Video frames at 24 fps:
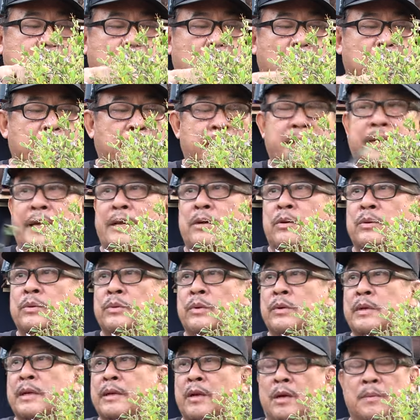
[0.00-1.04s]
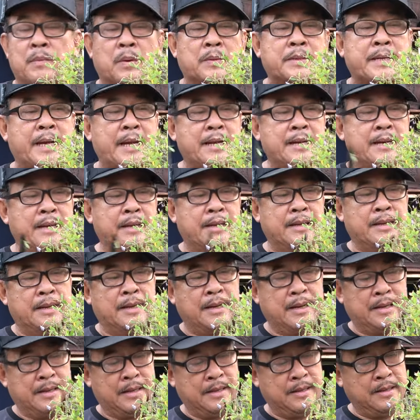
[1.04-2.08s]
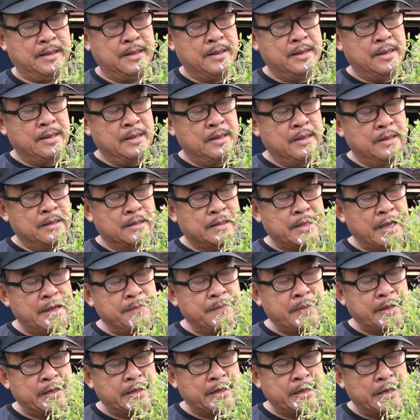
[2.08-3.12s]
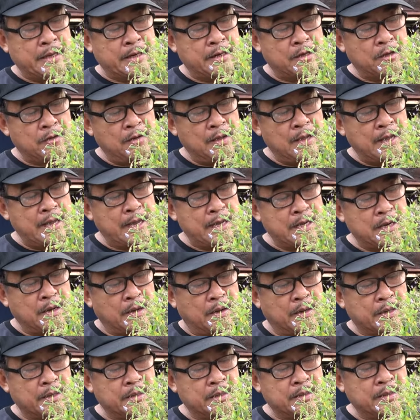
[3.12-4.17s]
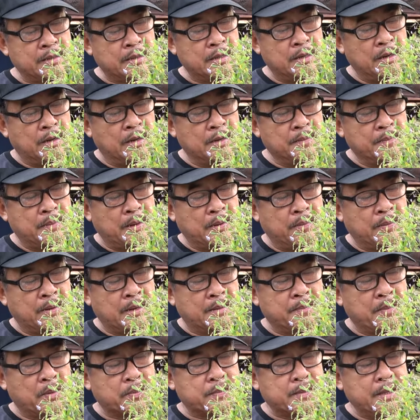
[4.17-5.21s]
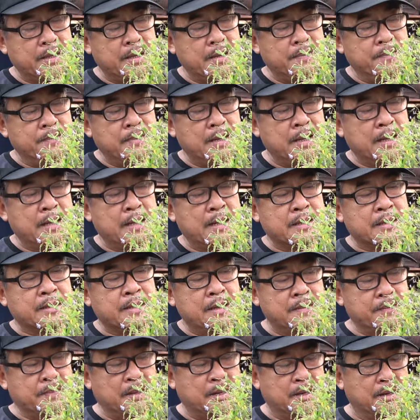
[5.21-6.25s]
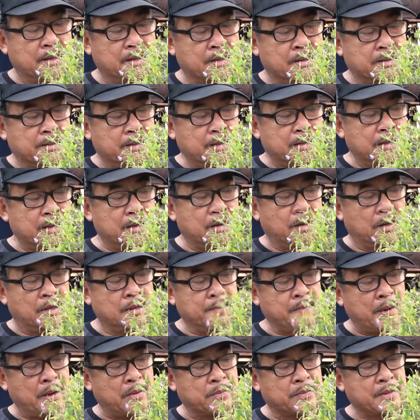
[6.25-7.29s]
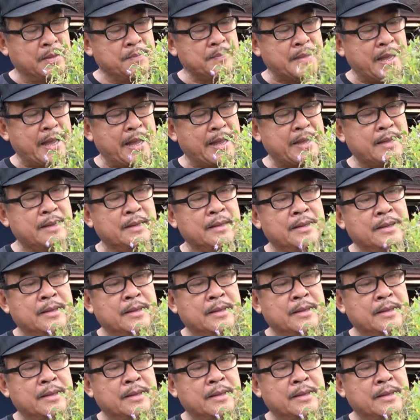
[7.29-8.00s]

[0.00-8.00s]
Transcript: còn bên này của tôi là loại màu trắng nè à, tím thì à, nó có hai loại cái loại màu à, màu tím à, tím thường với cái loại màu tím than